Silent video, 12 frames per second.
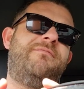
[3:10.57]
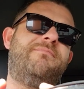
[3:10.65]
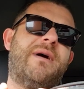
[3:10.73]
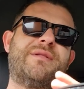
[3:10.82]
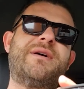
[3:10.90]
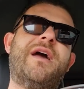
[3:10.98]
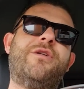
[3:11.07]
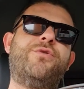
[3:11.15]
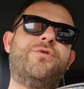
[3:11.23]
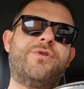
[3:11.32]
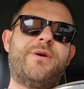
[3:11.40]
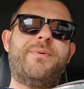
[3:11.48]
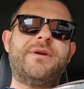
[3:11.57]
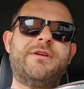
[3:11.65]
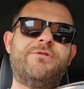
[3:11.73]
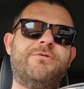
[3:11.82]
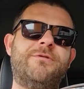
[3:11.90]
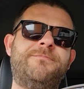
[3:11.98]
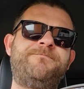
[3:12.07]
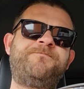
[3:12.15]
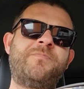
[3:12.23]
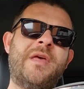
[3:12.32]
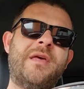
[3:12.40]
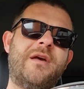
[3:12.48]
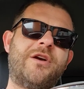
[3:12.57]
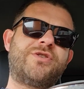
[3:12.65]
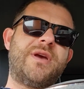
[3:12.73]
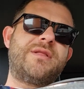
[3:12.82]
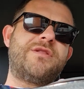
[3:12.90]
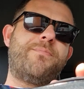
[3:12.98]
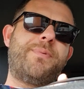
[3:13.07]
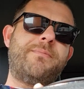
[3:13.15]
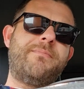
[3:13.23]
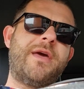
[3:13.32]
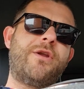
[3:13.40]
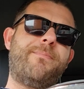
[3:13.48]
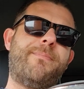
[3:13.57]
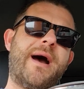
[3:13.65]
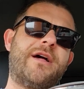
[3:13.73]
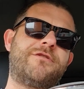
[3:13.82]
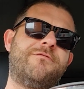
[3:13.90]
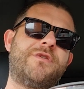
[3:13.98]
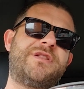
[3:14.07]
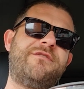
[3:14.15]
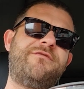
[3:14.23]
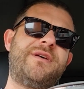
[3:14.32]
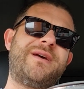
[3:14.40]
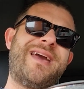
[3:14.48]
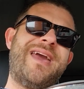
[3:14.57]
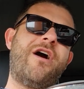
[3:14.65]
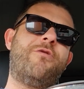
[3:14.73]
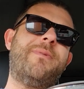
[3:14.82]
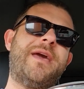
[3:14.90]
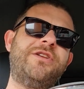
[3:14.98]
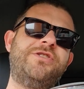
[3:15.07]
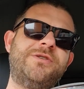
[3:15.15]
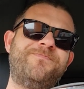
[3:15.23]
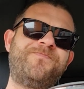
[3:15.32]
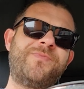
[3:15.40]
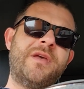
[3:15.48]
mais ganhador do que perdedor. Acho que esse é o primeiro passo, você vê realmente